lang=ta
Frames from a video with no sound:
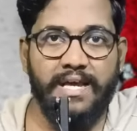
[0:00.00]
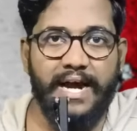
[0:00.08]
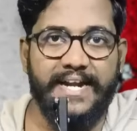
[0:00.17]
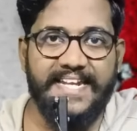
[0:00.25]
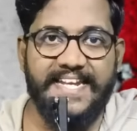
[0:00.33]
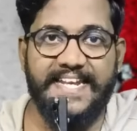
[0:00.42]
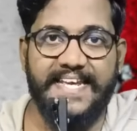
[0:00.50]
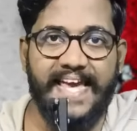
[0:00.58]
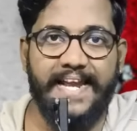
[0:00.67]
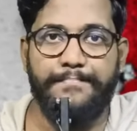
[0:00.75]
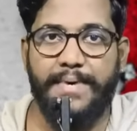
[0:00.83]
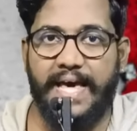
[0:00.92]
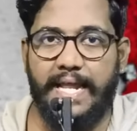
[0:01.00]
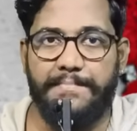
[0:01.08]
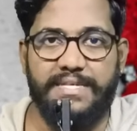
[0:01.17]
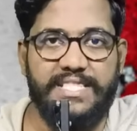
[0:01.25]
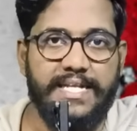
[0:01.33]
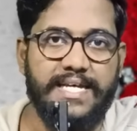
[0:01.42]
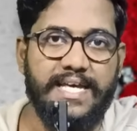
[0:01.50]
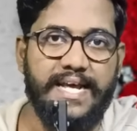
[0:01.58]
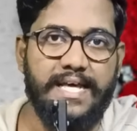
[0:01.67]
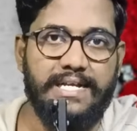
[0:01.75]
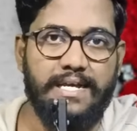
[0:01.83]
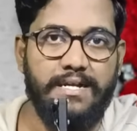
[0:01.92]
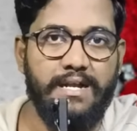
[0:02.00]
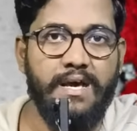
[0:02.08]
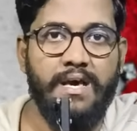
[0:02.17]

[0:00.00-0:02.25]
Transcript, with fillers: கட கடன் நிறை அனுப்ப ஆரம்பித்திருக்கிறார்கள்